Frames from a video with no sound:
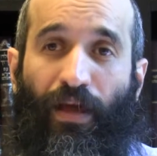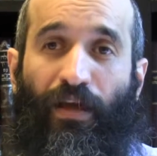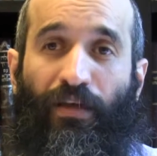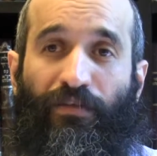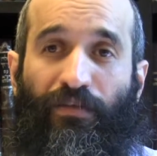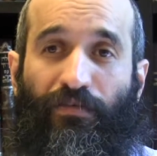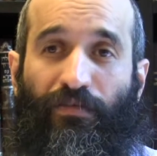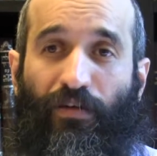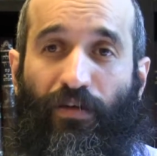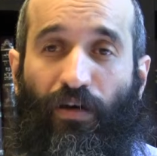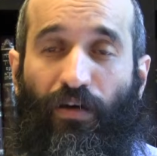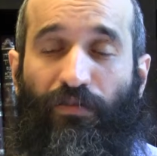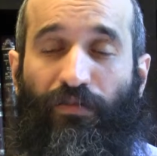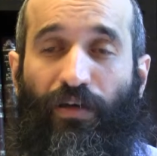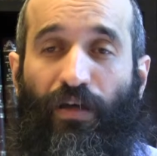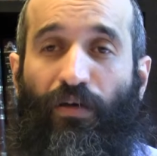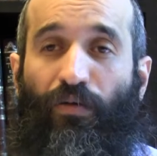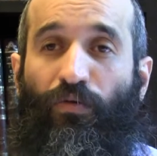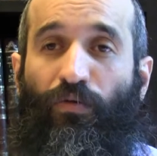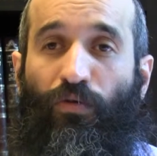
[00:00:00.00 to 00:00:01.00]
Stessa
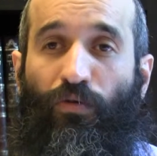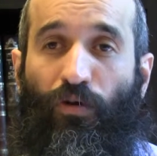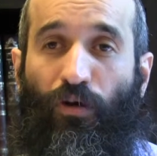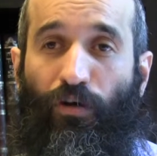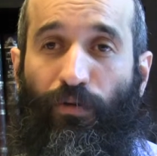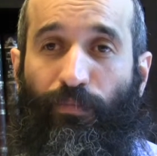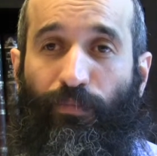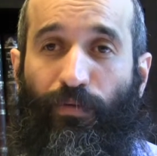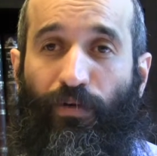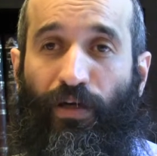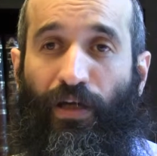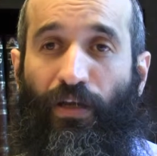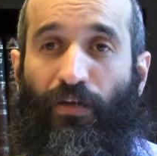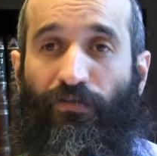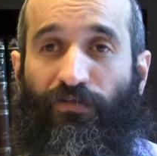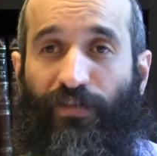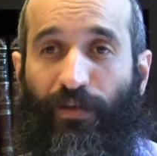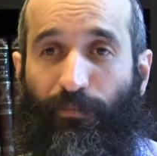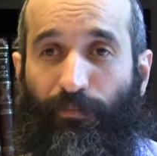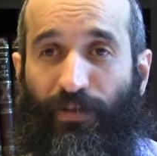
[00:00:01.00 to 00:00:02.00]
cosa, un corpo che
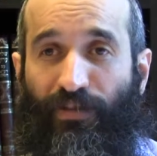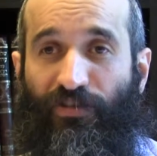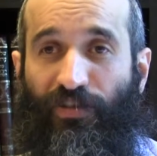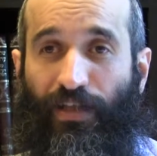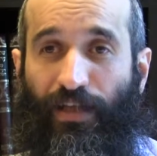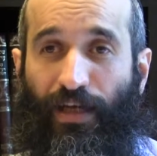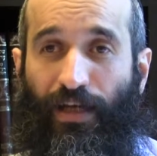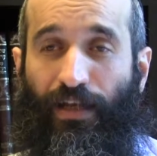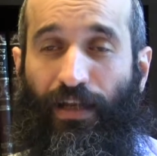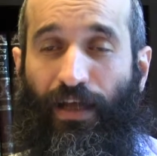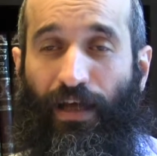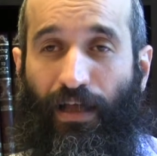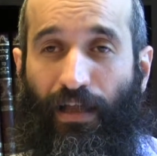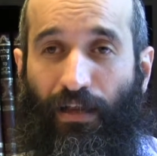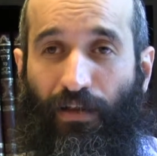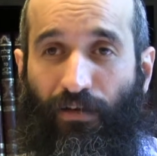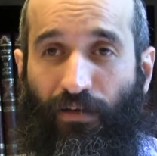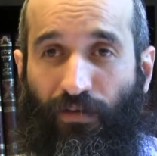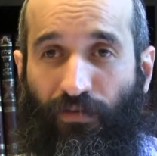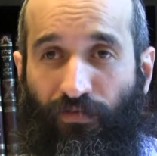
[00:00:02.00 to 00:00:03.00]
non si appiccica
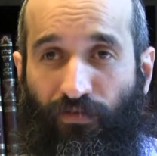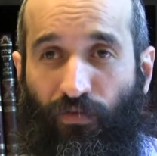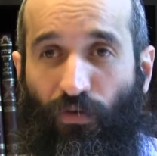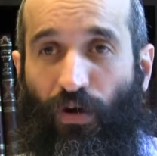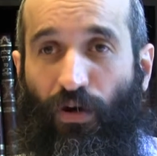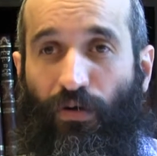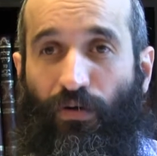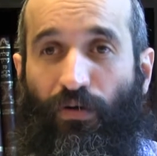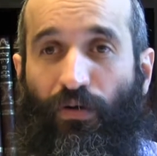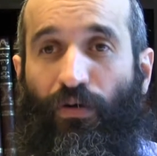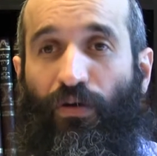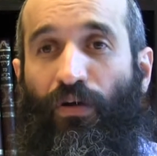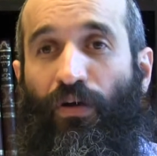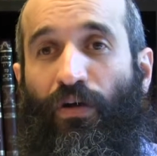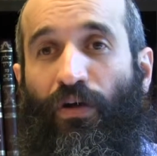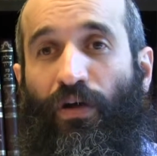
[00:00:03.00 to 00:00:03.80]
al fuoco